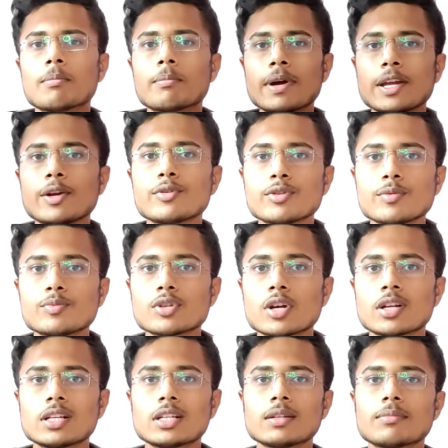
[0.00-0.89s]
माई यूट्यूब
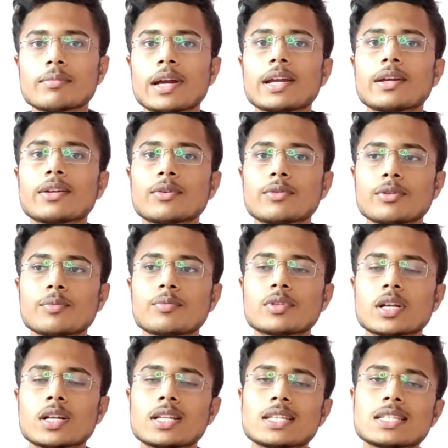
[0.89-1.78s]
चैनल माय यूट्यूब
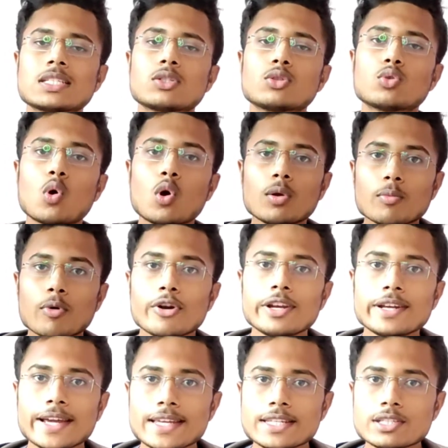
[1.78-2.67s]
चैनल इज नॉन
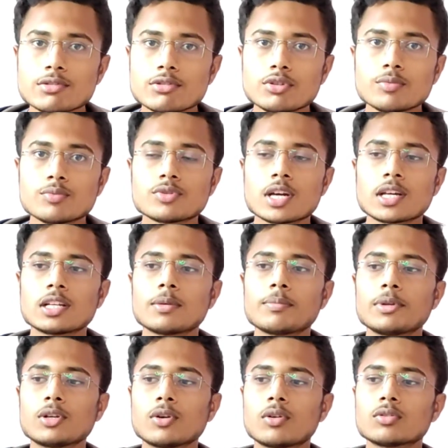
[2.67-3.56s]
मोनिटाइज यूट्यूब
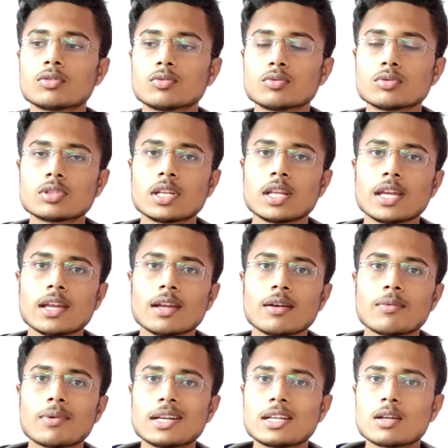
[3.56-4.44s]
चैनल बिकॉज उसने
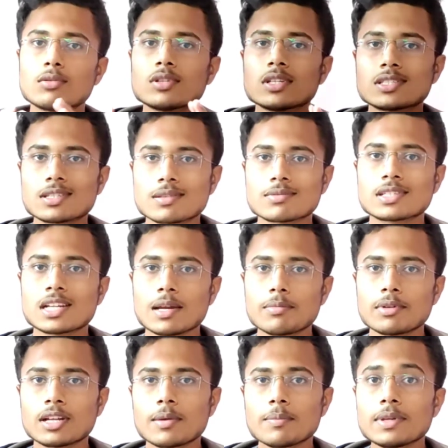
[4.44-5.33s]
वन थाउजेंड
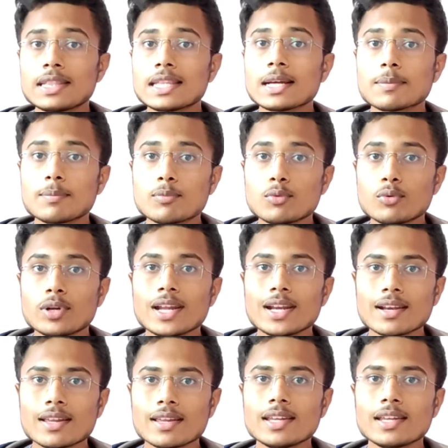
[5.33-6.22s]
सब्सक्राइबर अभी तक
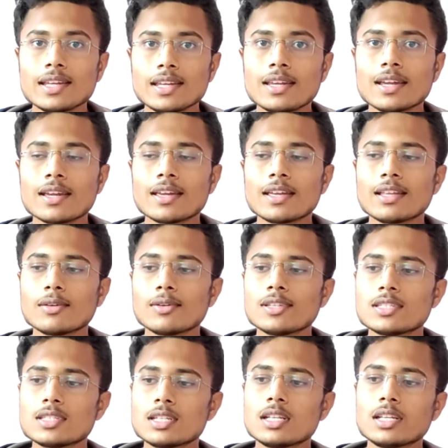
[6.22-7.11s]
पूरे नहीं किए हैं
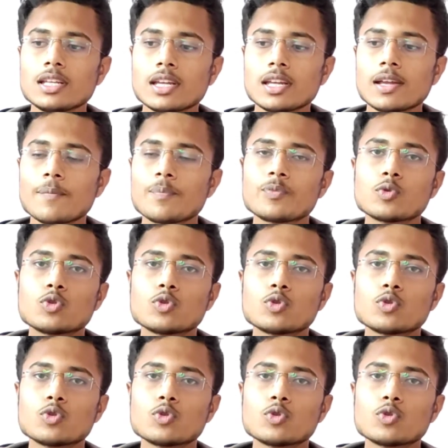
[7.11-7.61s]
इसीलिए